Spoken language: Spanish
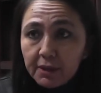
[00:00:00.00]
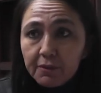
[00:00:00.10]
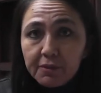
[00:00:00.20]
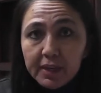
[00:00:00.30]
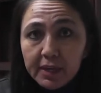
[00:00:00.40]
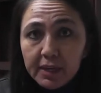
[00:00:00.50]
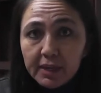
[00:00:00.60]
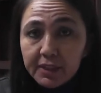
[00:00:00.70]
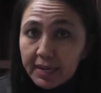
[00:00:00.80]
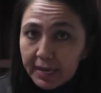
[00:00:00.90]
de
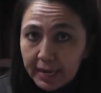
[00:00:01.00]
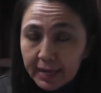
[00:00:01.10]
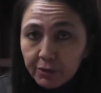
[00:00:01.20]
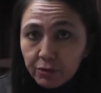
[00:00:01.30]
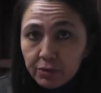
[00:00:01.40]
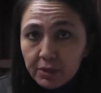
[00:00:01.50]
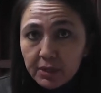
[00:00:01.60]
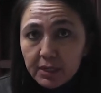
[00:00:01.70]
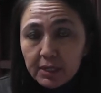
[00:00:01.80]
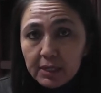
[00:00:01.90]
delegado
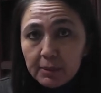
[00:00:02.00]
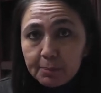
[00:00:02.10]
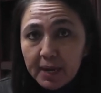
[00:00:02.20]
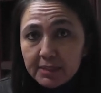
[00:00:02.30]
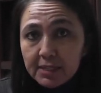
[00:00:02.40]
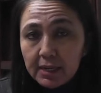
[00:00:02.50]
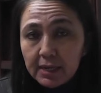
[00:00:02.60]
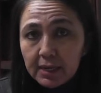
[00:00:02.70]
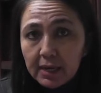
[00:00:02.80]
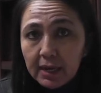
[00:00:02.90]
y
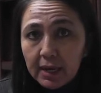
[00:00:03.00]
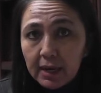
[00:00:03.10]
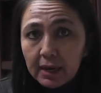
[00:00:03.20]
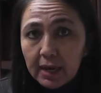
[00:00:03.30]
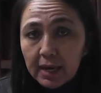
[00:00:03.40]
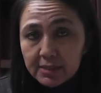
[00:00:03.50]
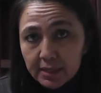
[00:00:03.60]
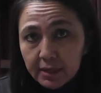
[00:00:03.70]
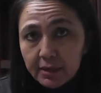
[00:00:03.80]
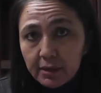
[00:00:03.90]
pasa a,
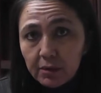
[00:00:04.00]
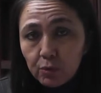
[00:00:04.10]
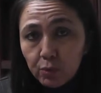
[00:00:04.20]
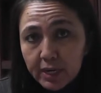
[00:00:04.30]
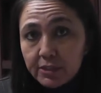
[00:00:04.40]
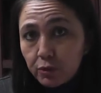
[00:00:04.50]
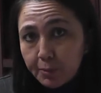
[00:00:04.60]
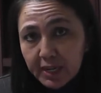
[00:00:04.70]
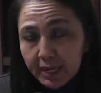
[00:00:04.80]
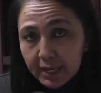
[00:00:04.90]
ser una
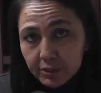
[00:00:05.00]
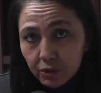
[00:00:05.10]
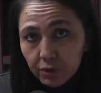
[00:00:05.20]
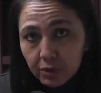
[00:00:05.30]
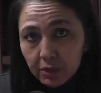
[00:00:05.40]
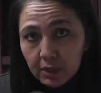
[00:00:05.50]
subdelegación